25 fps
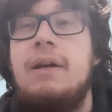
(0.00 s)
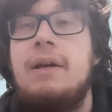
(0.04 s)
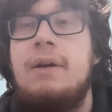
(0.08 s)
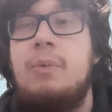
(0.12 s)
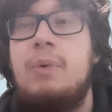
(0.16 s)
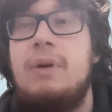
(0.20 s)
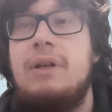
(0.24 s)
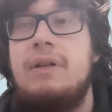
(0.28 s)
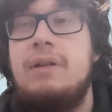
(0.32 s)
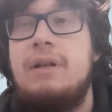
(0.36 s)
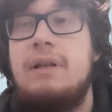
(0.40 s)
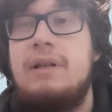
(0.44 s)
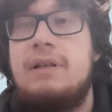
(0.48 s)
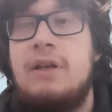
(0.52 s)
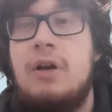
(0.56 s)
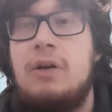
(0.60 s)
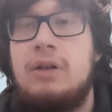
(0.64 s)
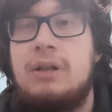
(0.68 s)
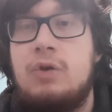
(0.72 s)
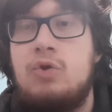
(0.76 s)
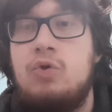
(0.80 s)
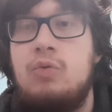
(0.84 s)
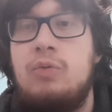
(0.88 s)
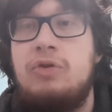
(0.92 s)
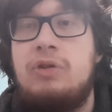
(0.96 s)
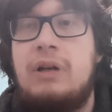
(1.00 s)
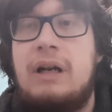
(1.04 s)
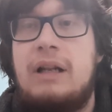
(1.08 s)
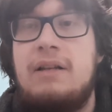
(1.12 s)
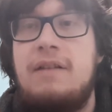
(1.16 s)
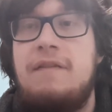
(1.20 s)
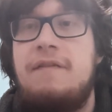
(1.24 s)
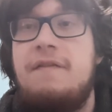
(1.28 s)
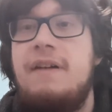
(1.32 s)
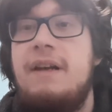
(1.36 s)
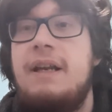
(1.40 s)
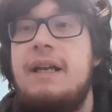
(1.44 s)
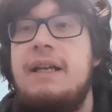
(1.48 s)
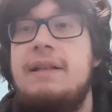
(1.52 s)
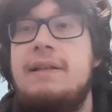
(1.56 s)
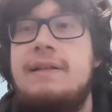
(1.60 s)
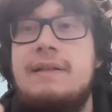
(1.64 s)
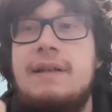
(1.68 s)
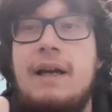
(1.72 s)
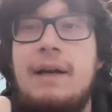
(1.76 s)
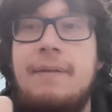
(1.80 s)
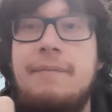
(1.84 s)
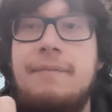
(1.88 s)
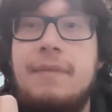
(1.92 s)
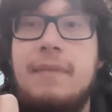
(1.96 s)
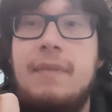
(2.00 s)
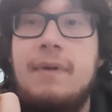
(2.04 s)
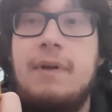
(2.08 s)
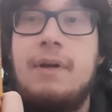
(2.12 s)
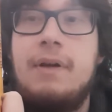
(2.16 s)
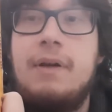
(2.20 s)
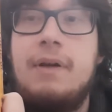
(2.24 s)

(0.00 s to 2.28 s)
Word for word: quindi si nota subito la differenza,